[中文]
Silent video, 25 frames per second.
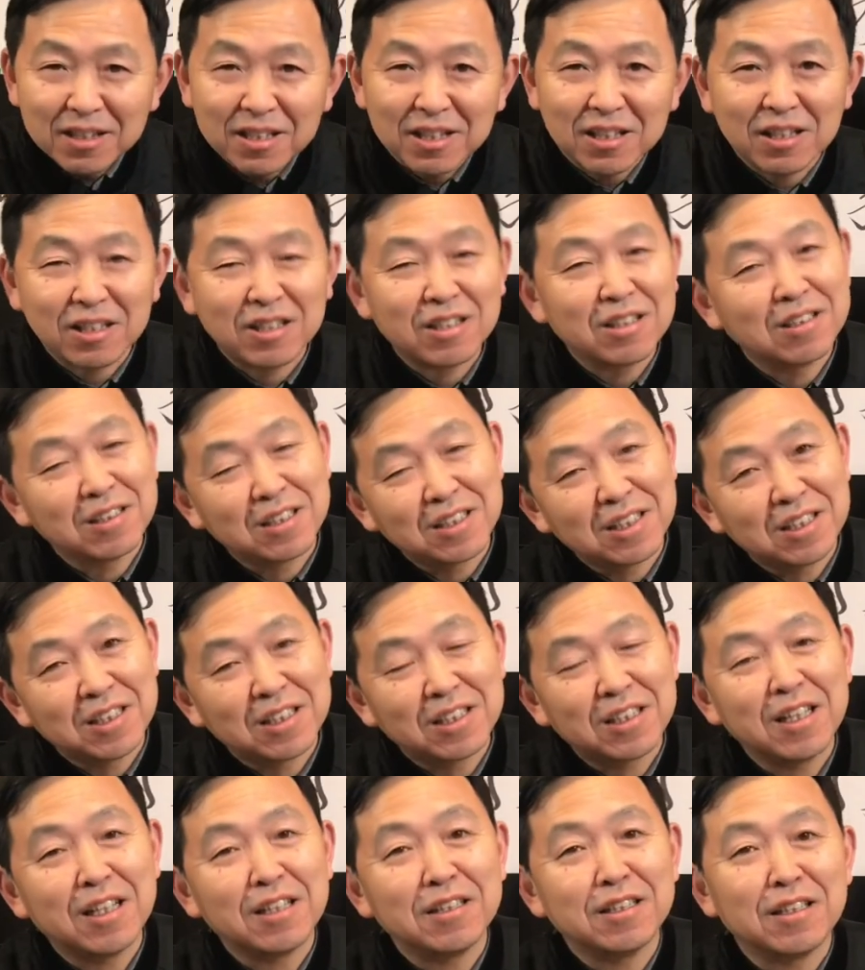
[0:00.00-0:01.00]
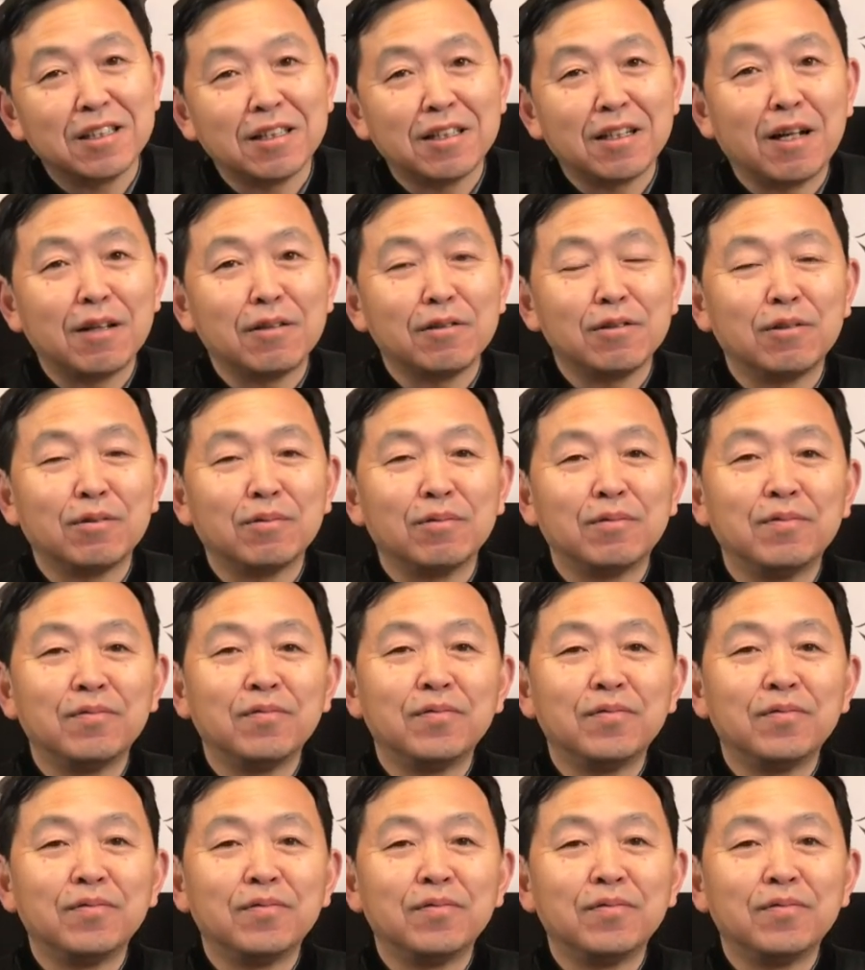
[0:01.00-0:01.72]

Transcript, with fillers: 子设计的陷阱当中。